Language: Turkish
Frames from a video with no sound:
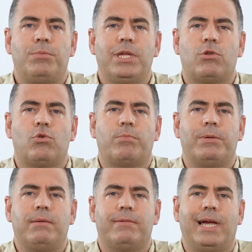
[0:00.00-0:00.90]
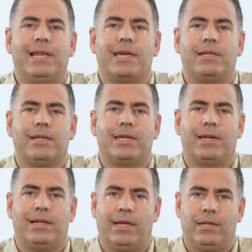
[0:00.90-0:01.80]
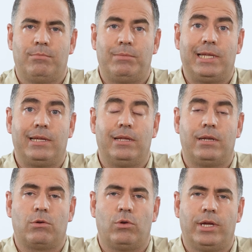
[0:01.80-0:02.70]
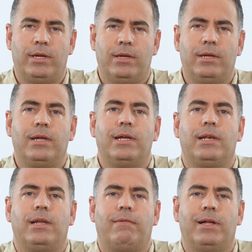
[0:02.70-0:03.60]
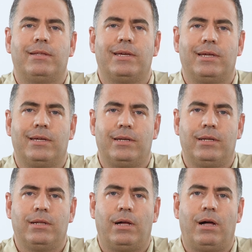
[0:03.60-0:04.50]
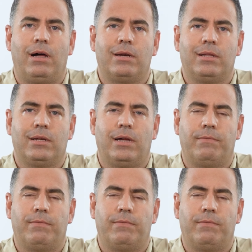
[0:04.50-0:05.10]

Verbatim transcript: Birçok bilimsel yayında yer alan bilgilere göre lavanta yağının ağrıları